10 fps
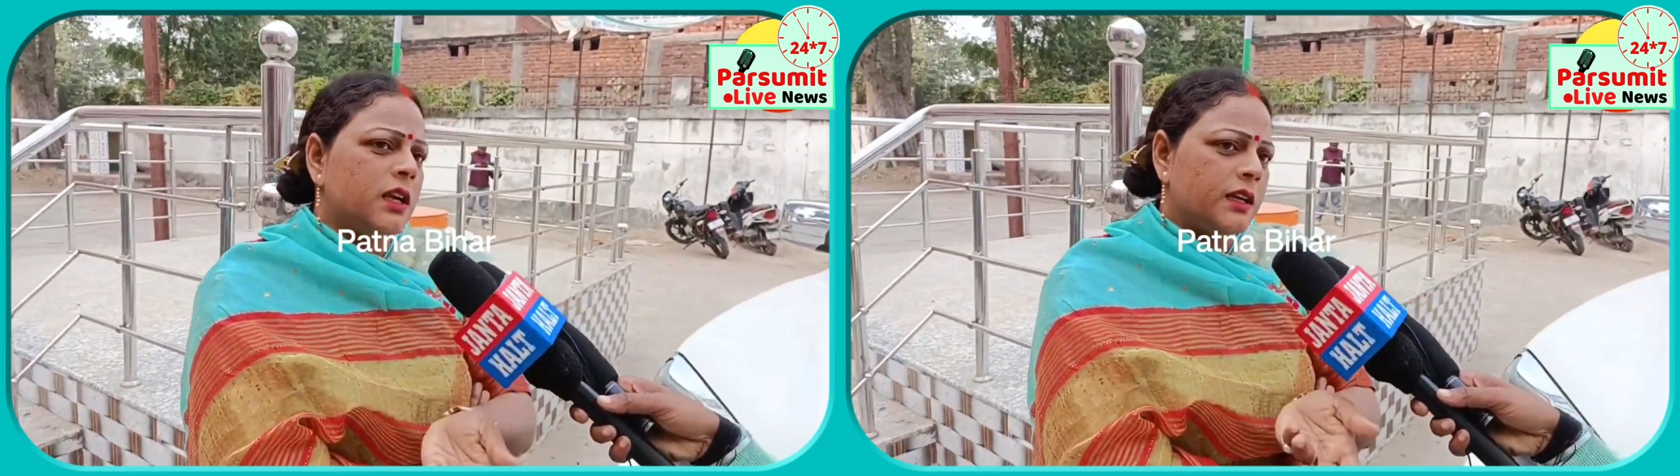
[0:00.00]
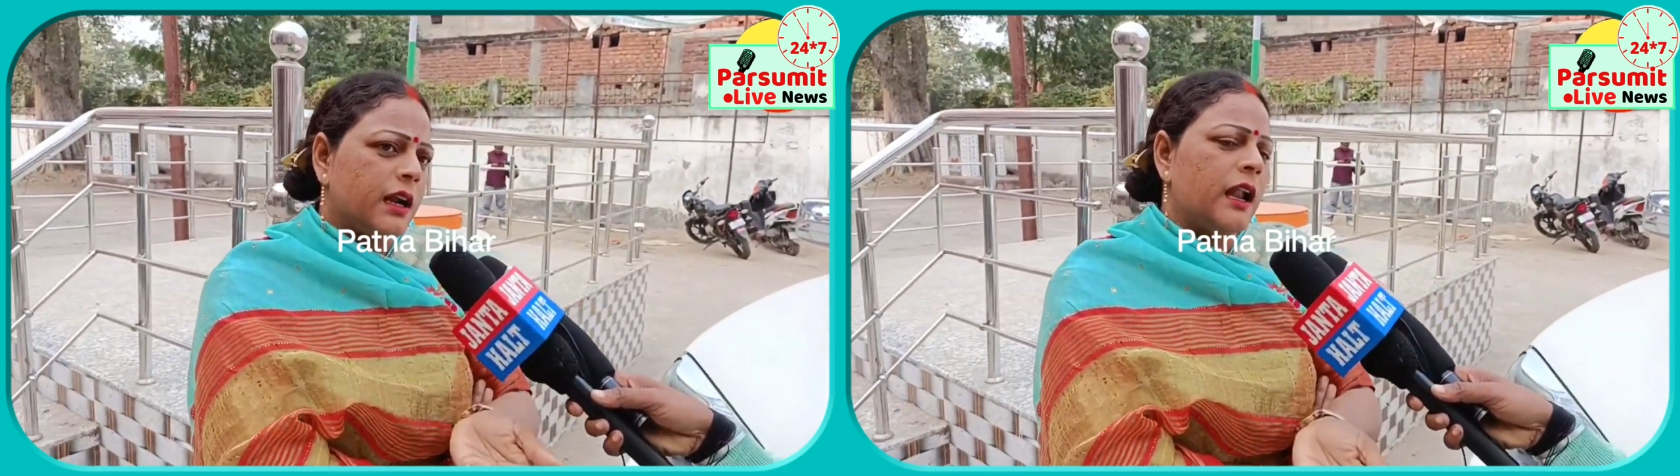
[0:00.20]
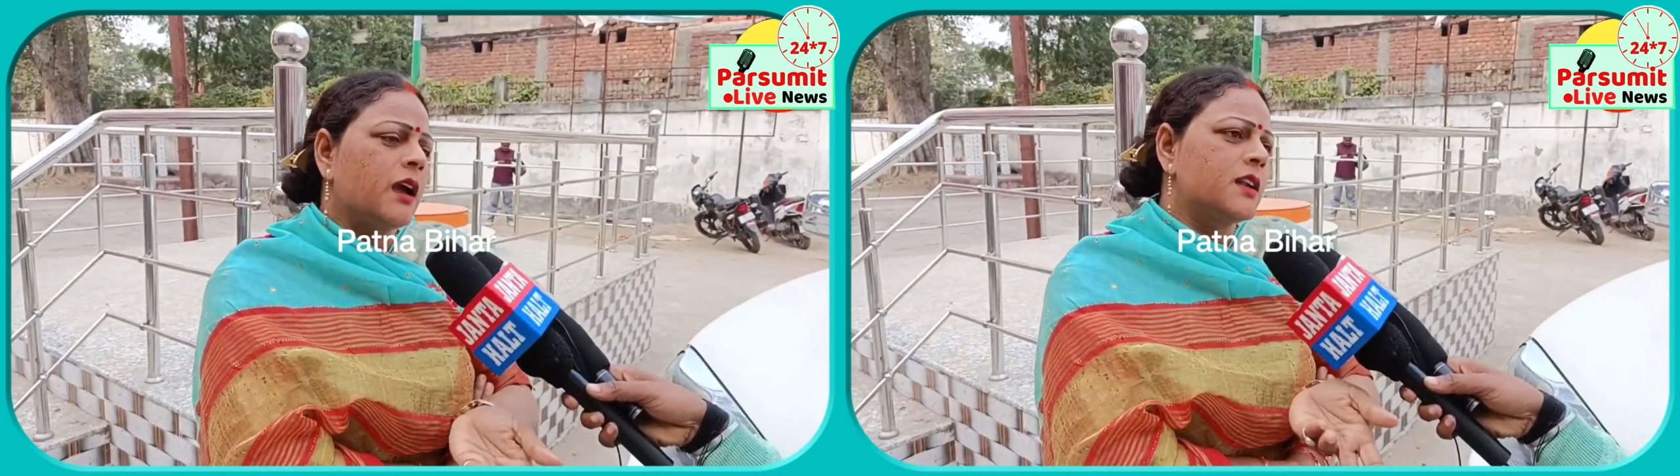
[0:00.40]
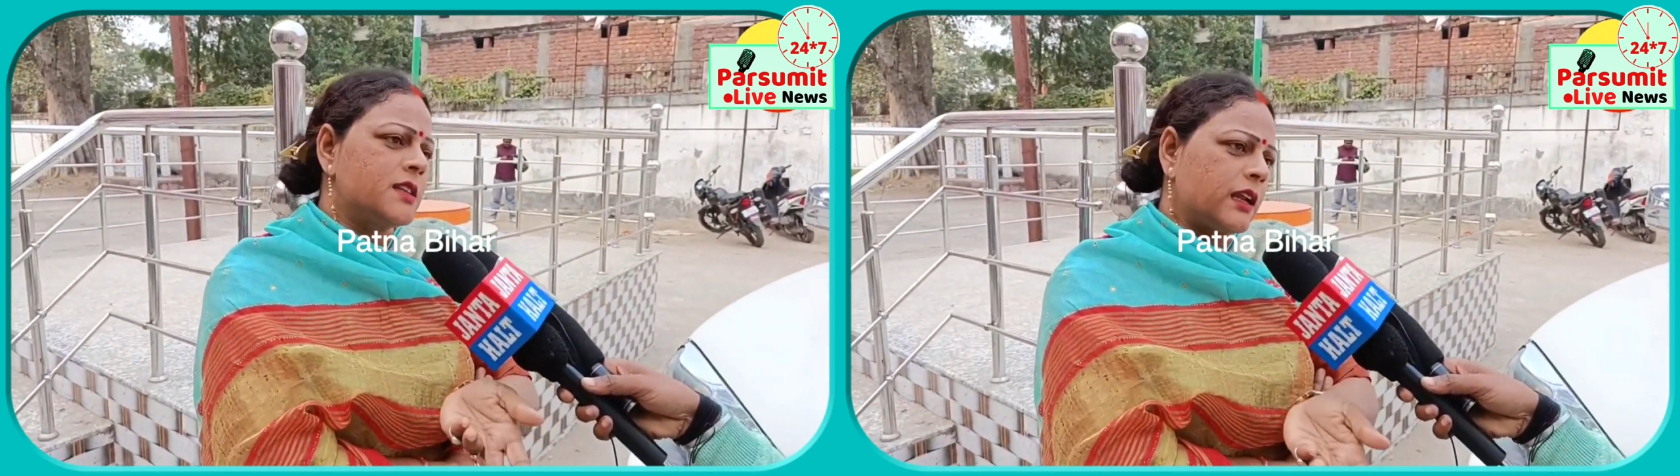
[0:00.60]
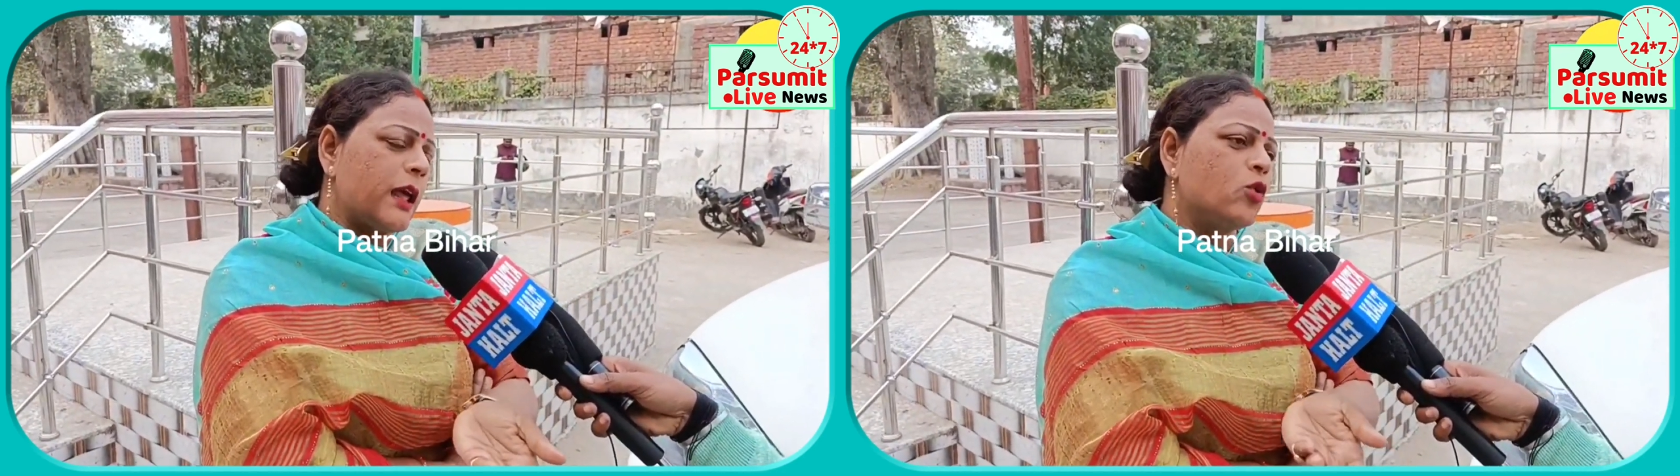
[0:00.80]
जनगणना
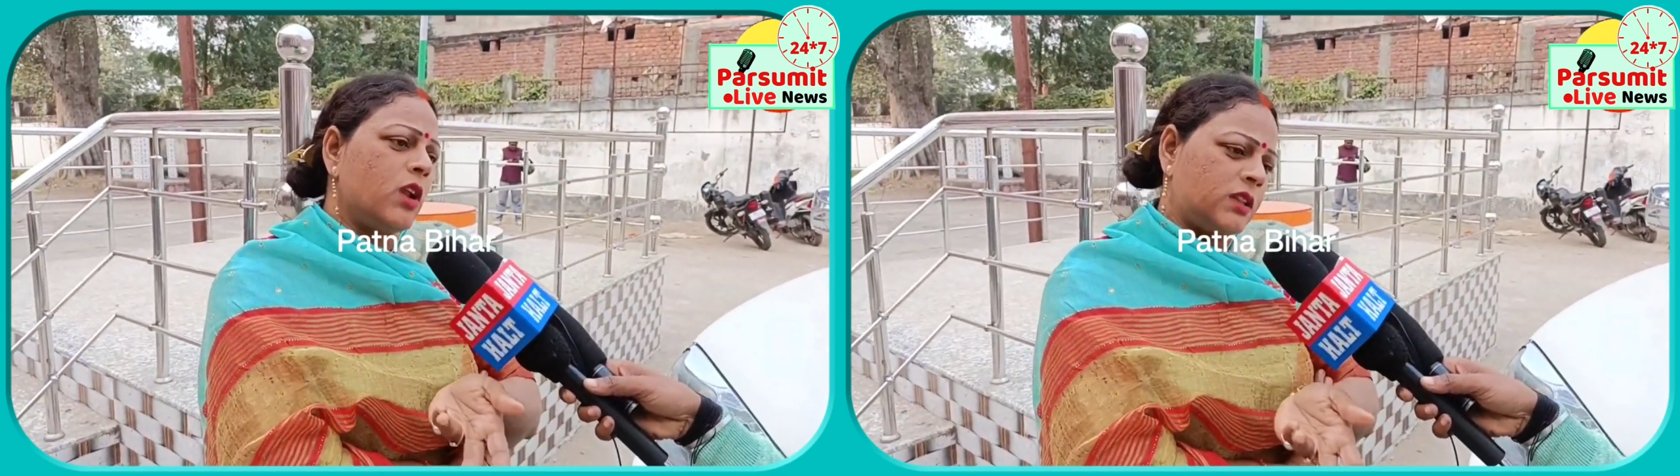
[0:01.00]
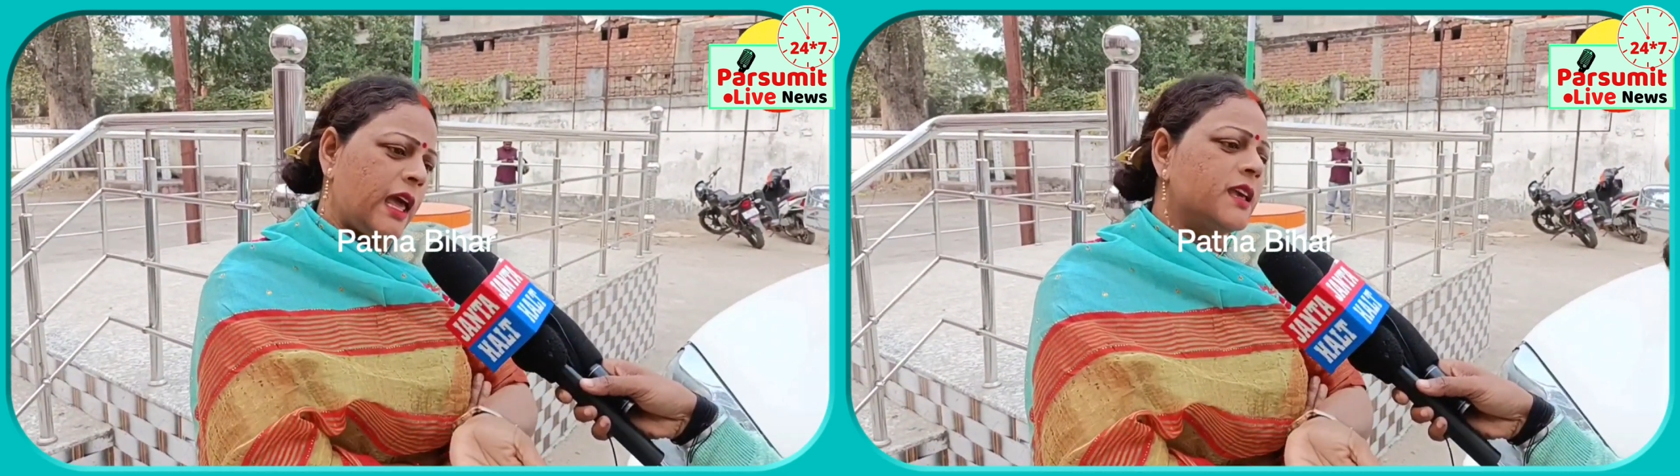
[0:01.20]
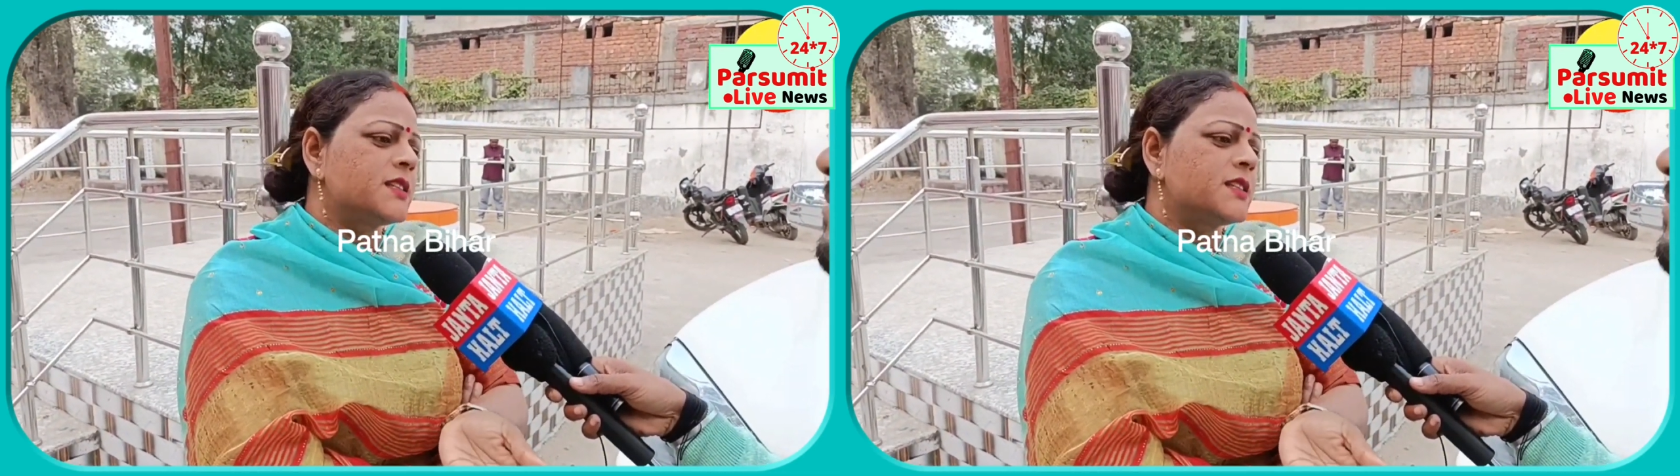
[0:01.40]
अगर सरकार को लगता